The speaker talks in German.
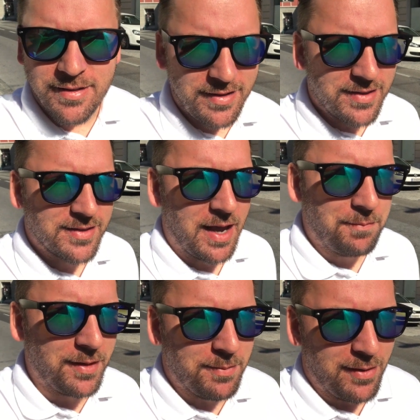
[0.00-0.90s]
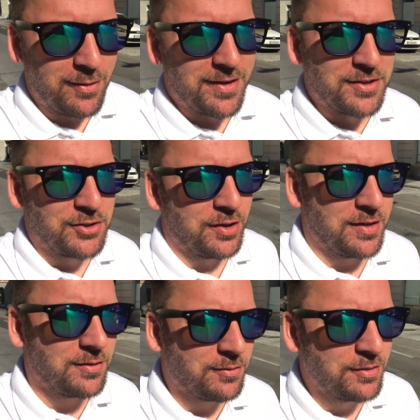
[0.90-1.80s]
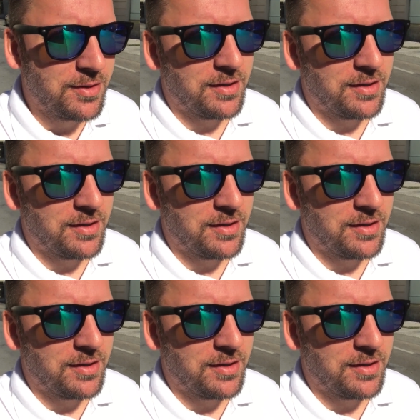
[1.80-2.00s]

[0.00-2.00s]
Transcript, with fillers: dieses Captain America Shirt und